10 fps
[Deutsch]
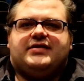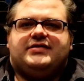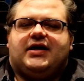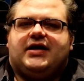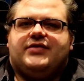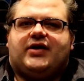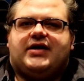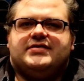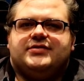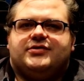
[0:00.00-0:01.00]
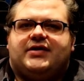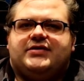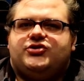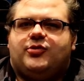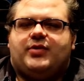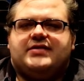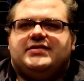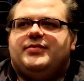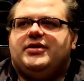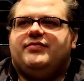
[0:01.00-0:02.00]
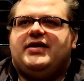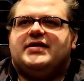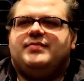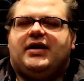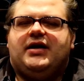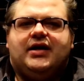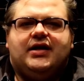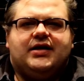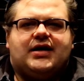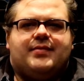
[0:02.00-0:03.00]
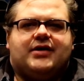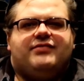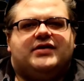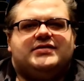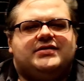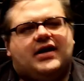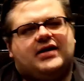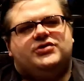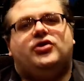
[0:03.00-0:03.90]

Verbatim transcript: 80er Jahre Referenzen, quasi stirb langsam mit einem Weihnachtsmann, kann man fast sagen.